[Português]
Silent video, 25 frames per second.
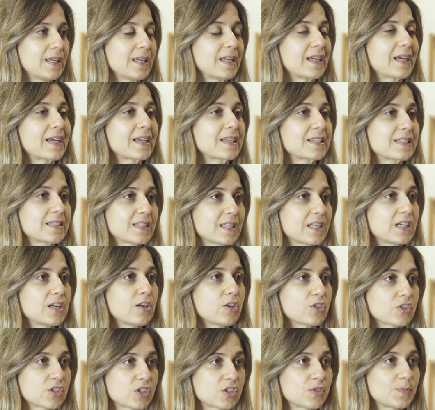e a enriquecer a
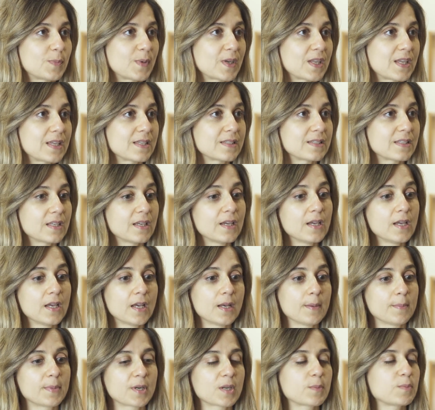nossa experiência
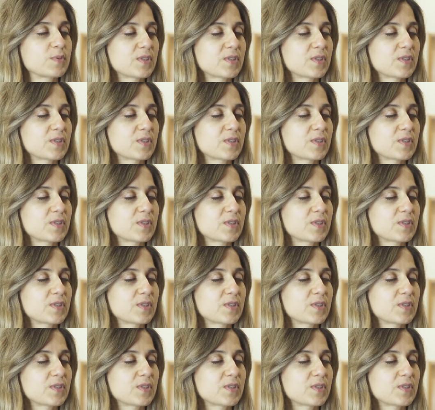para que